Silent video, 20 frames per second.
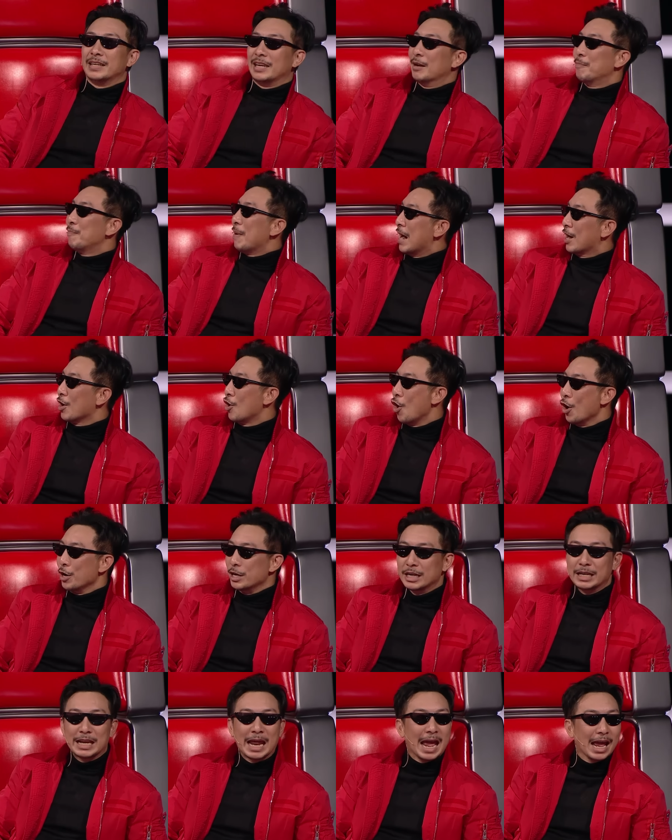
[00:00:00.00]
ศิลปาก
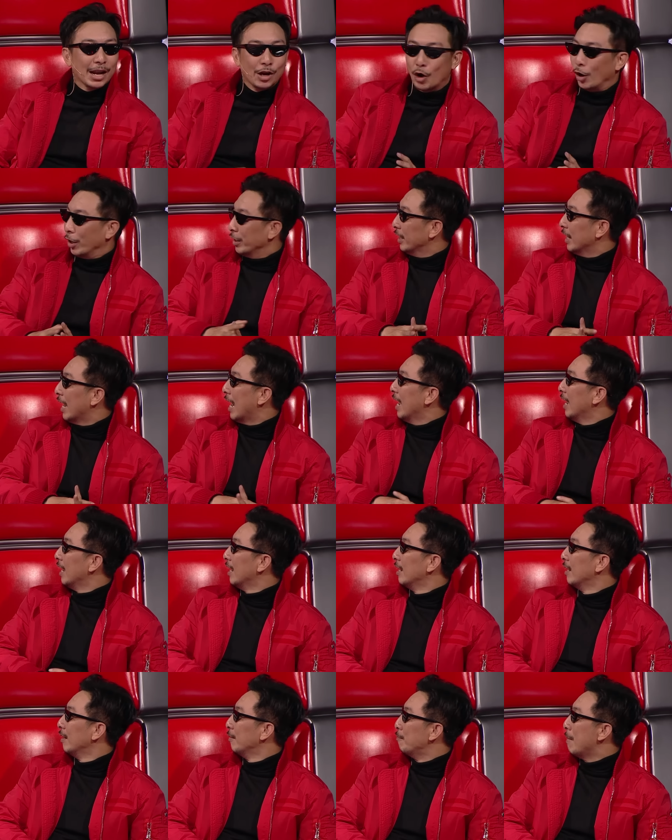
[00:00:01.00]
รนี่แน่นอนนี่นะ
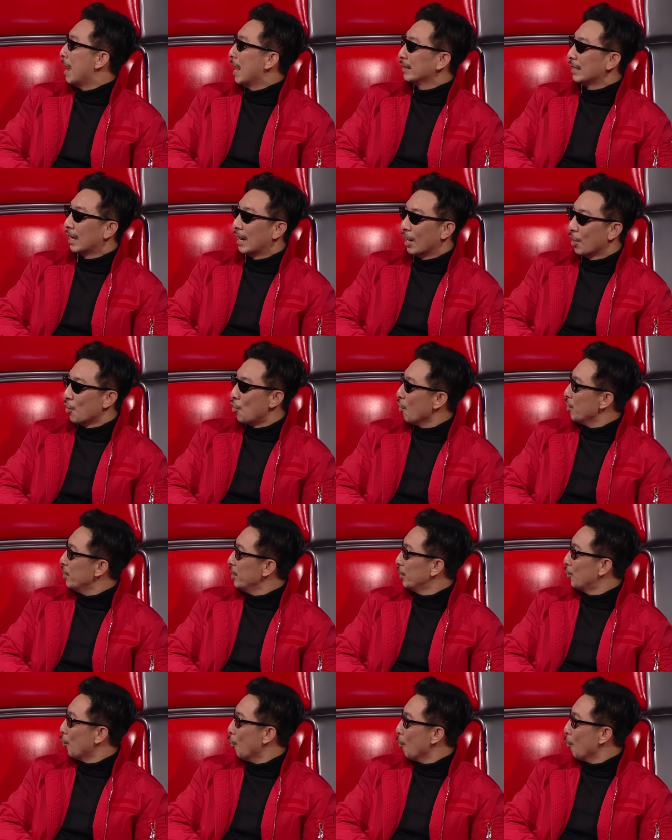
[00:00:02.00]
มาแต่ละคนนี่